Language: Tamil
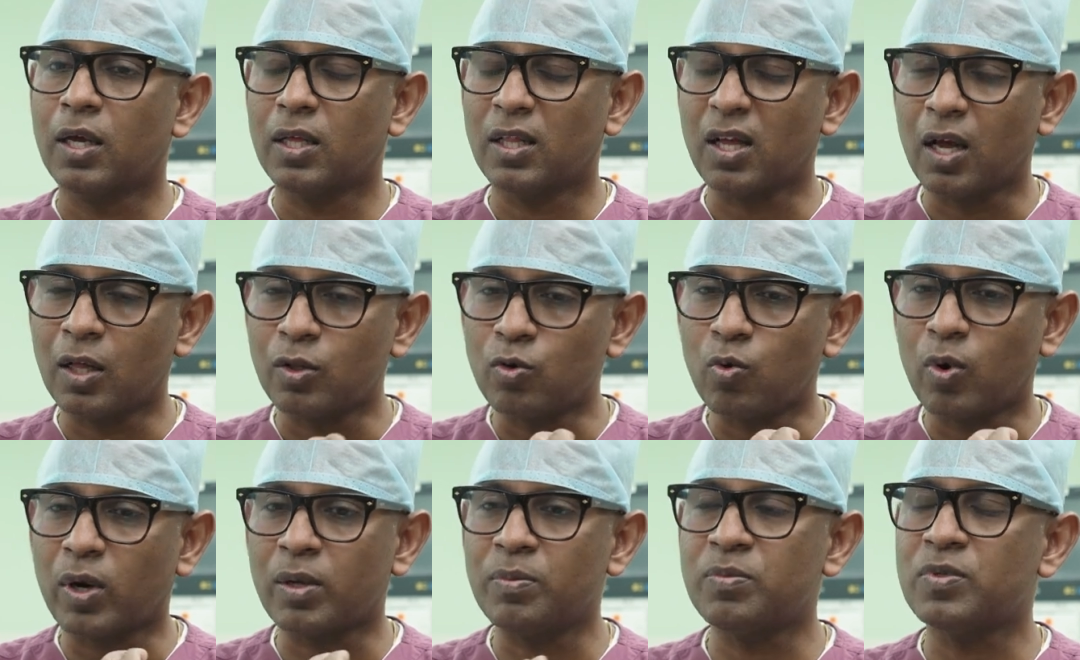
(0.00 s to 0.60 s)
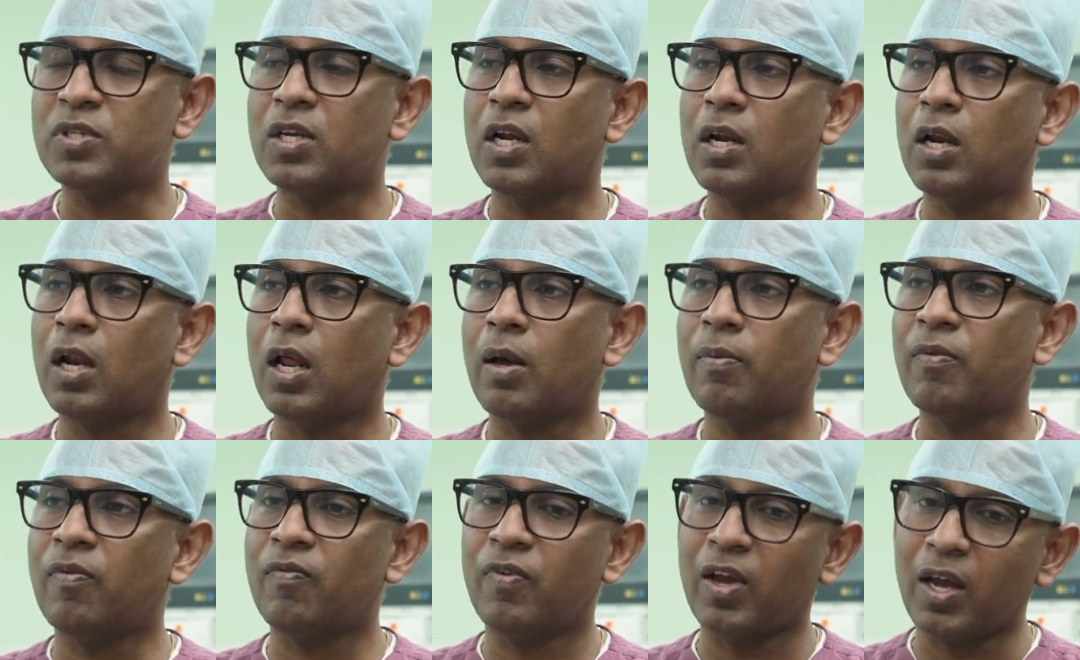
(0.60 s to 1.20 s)
ஏதாவது உடம்பு
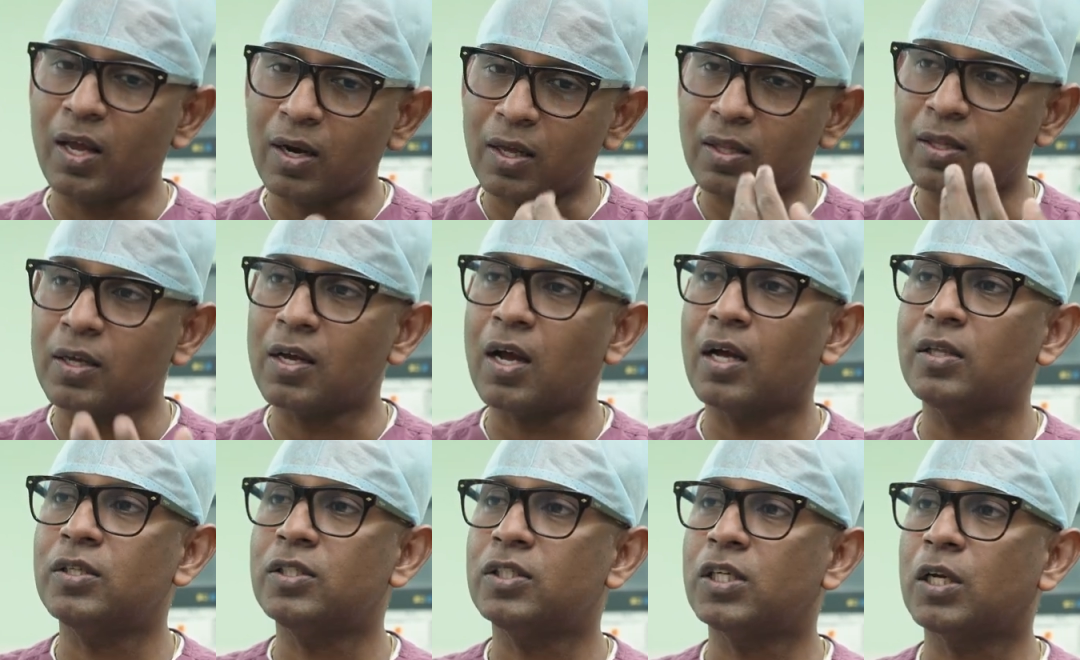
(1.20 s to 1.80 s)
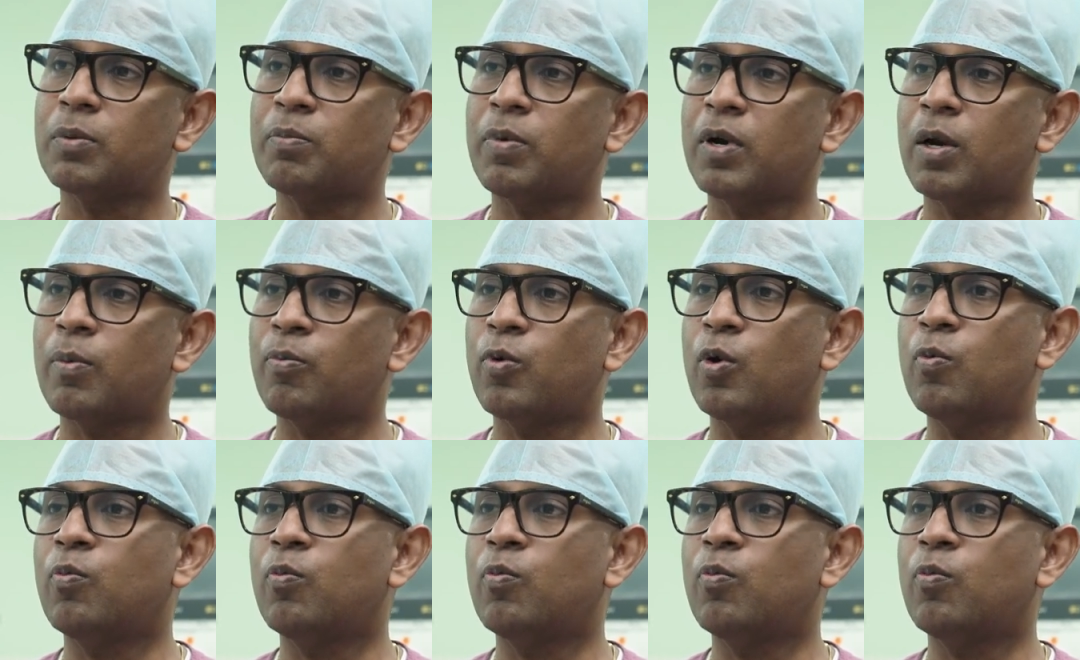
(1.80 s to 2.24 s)
சரியில்லாமல் வேறு எதுக்காவது செக் பண்ண